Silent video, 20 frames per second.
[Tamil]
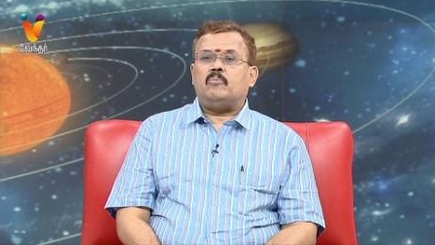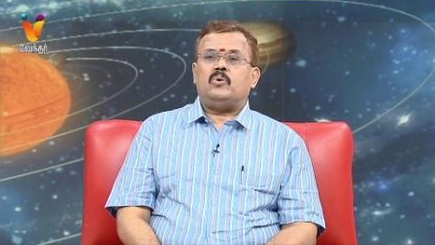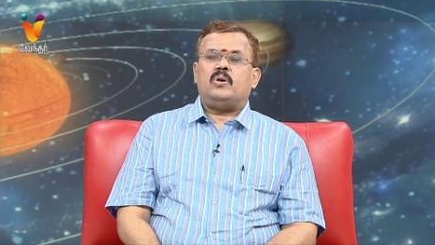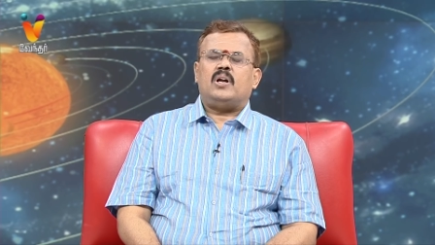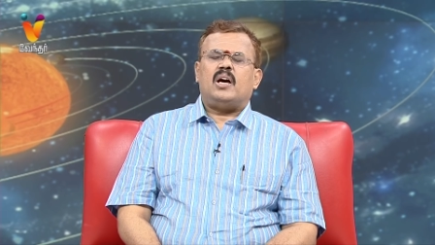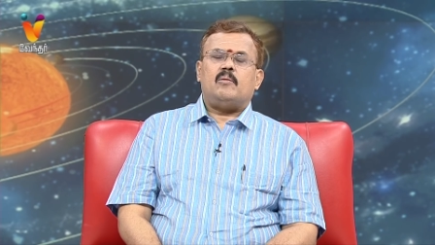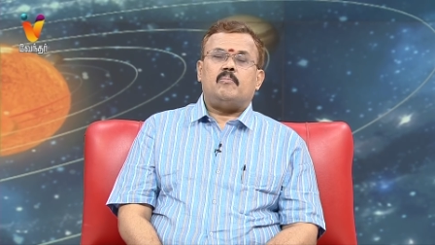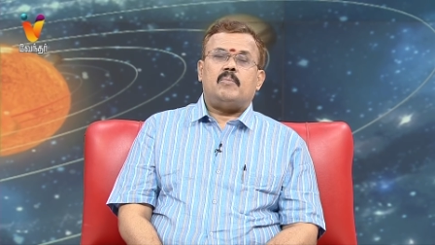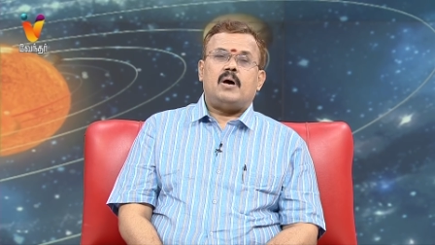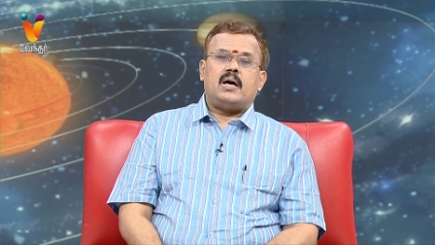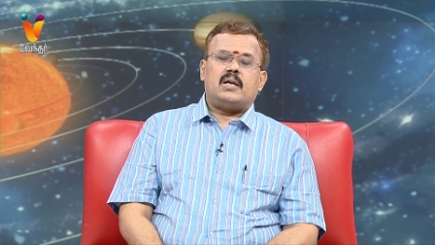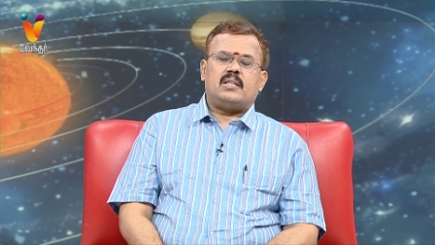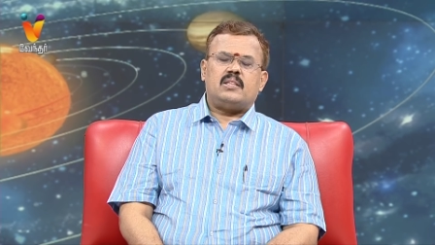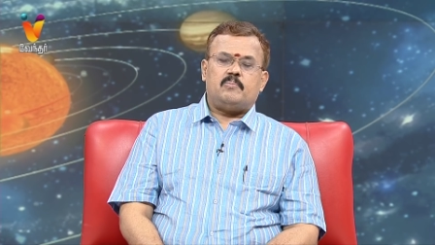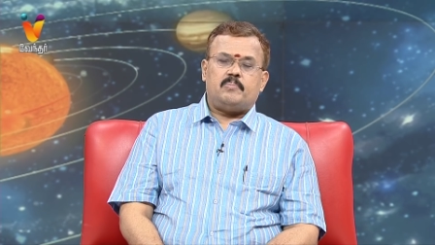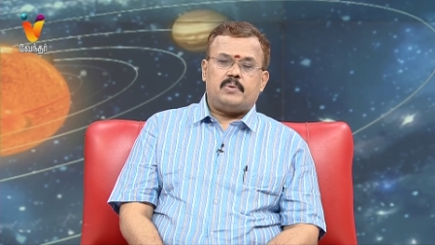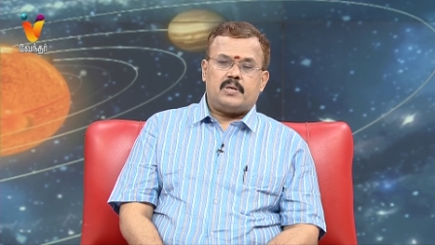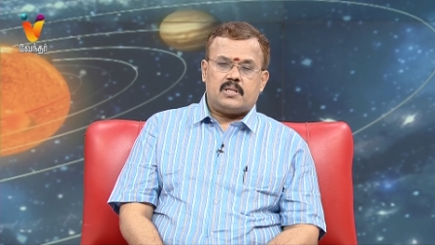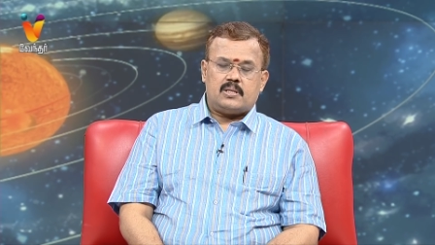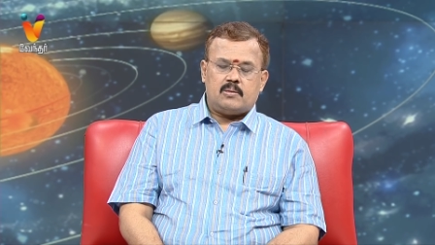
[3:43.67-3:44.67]
முன்னாள்
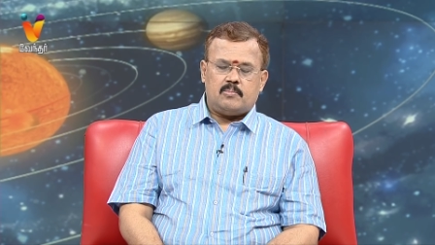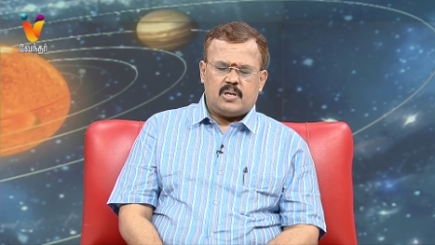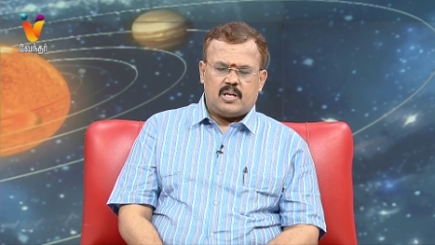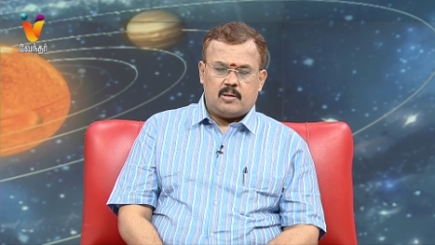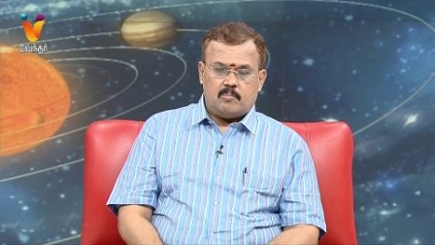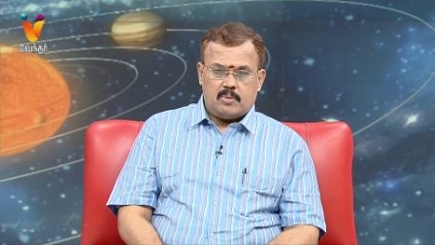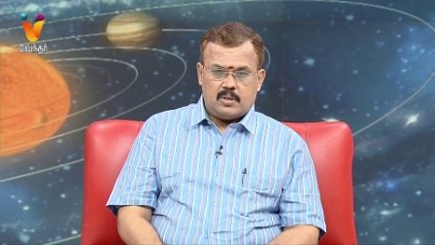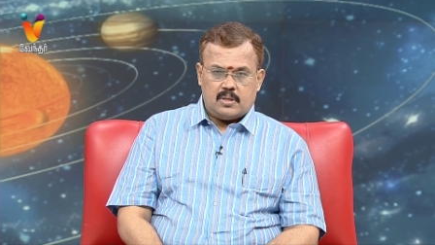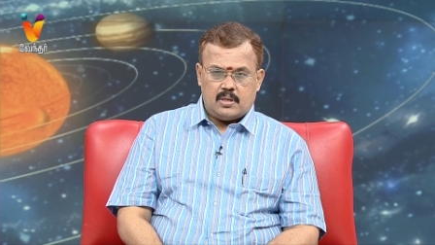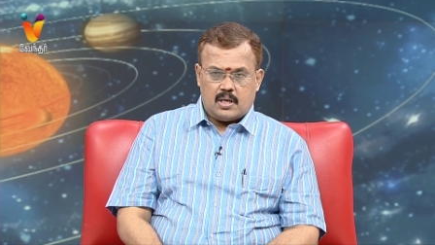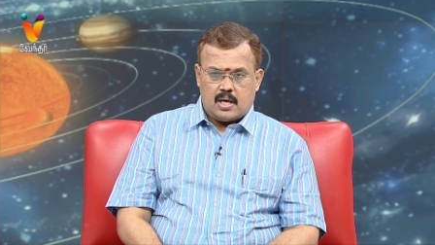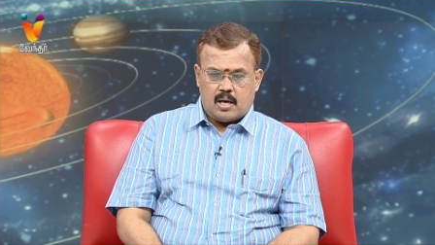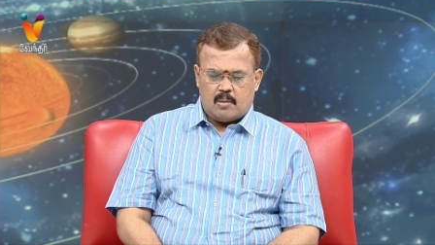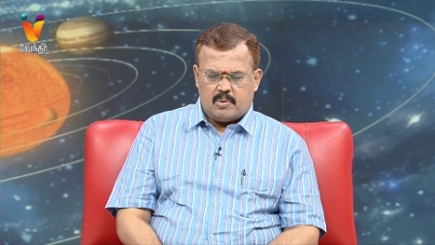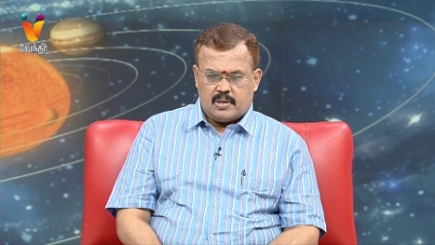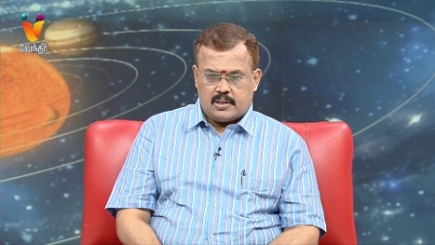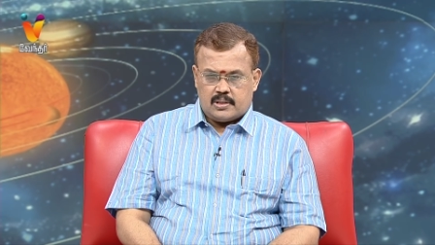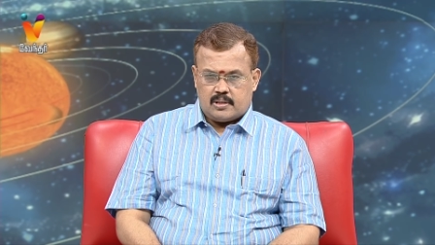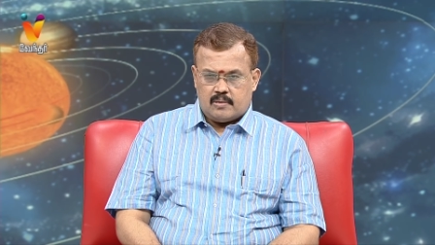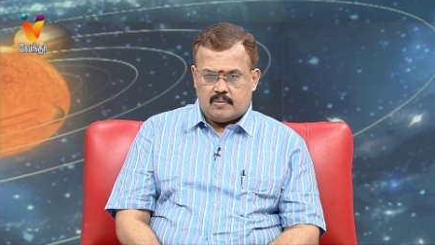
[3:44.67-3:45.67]
பாரத பிரதமர் என்பதை
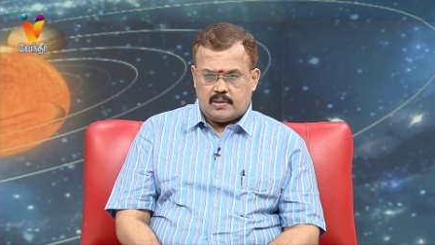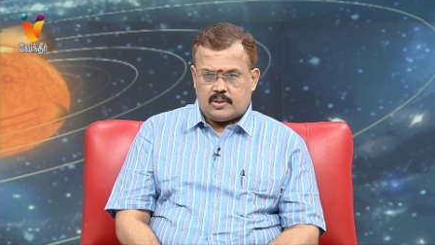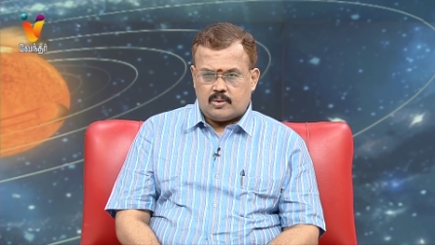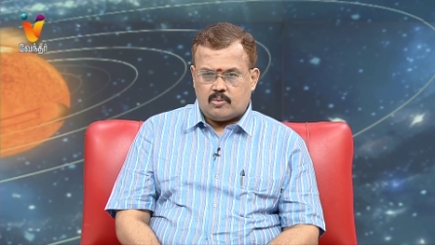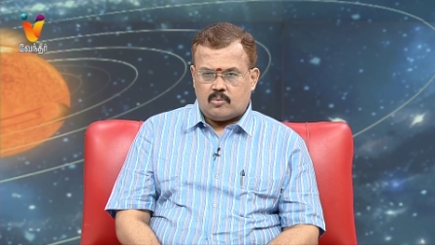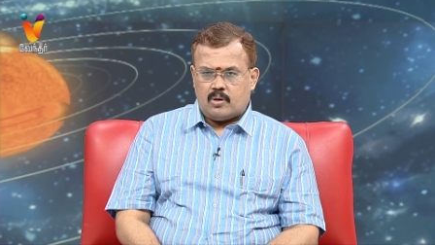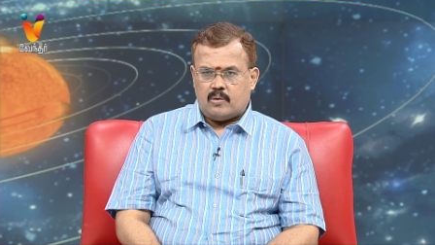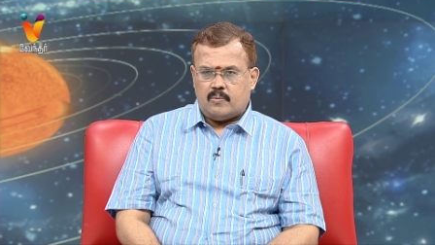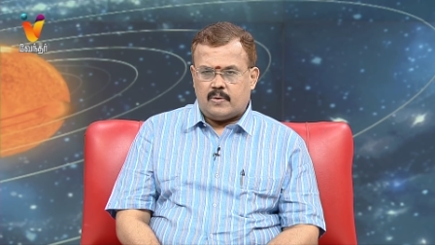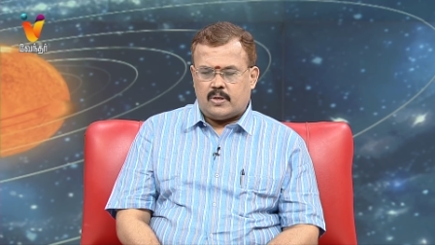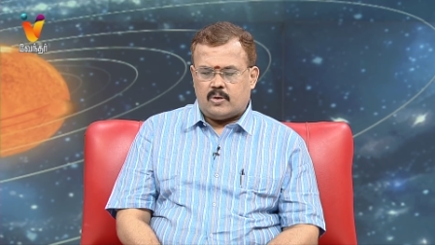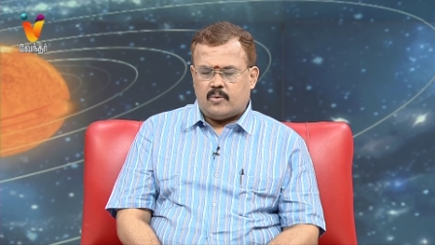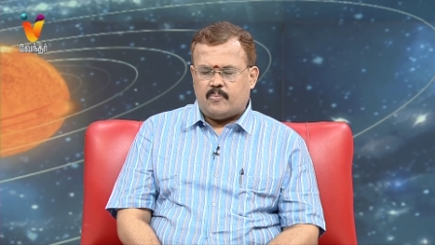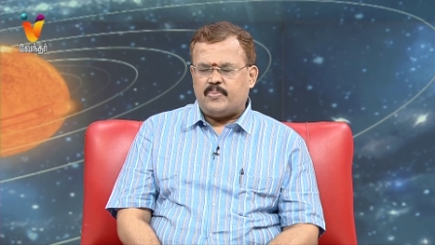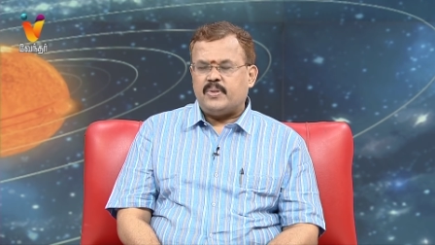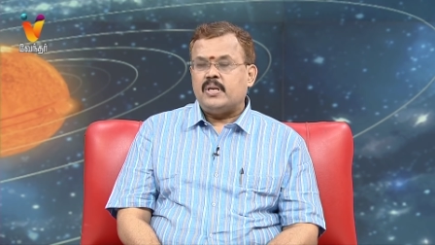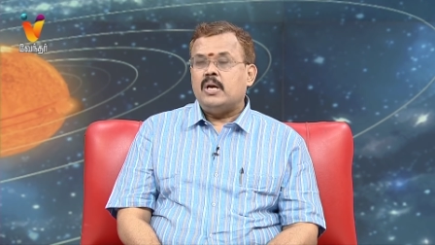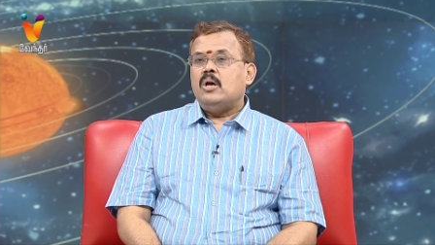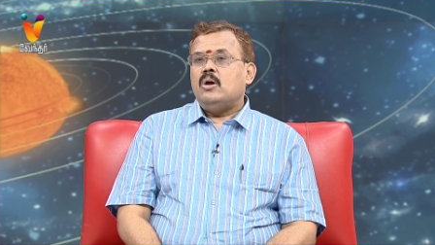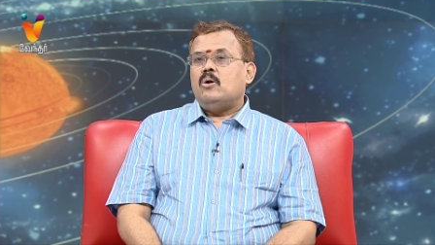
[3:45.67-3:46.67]
ஞாபகத்தில் வைத்துக்கொள்ள வேண்டும்